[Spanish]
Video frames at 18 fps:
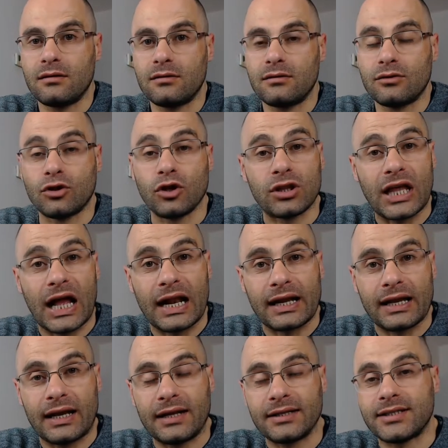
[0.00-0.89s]
Total,
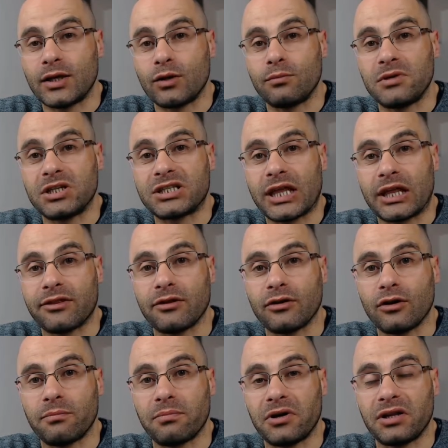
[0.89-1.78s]
que le eché un
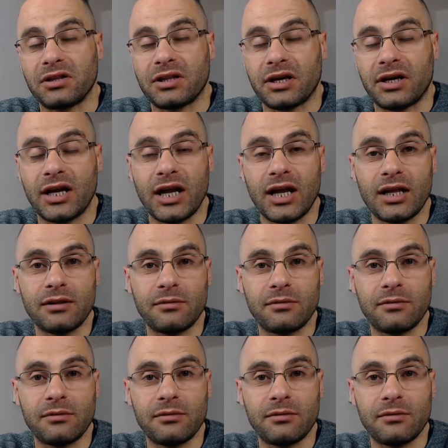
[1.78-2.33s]
vistazo por internet,